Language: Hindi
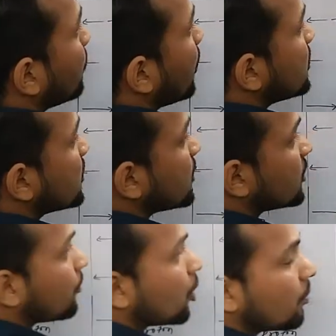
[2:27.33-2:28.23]
पॉइंट सिक्स दस
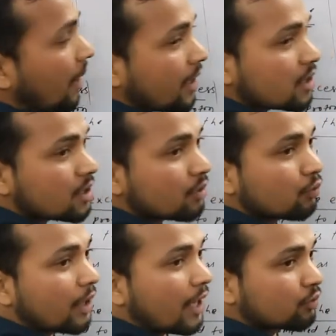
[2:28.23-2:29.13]
के पावर माइनस
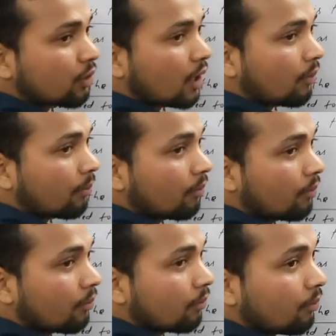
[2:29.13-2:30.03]
उन्नीस गुलाम
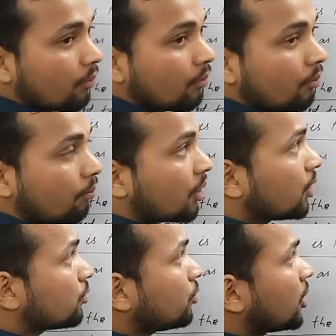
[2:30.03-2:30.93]

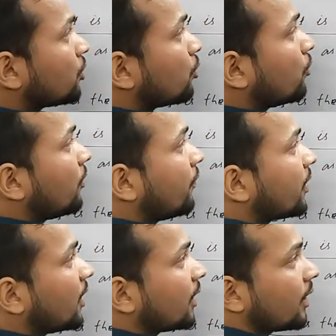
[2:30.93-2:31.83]
परंतु ये दोनों में
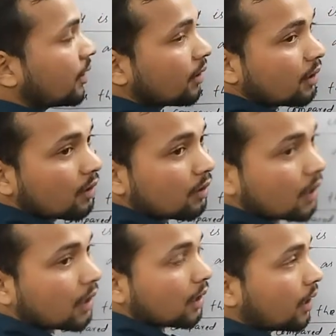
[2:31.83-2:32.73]
फ़र्क है
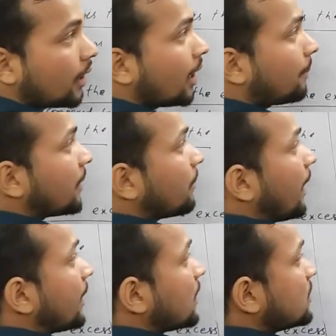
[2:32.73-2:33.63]
एक पर
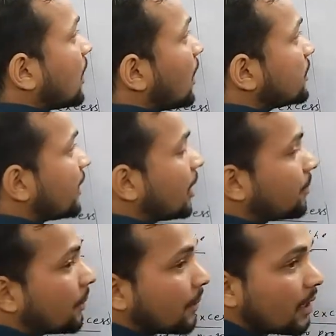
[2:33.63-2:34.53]
माइनस चार्ज एक
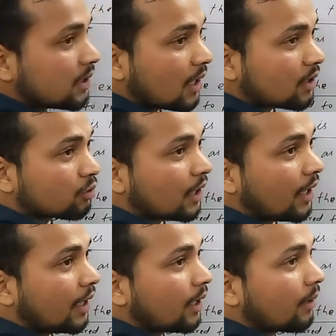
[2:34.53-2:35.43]
पर प्लस चार्ज होता
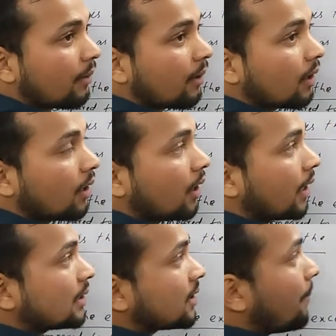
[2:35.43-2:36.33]
है इसका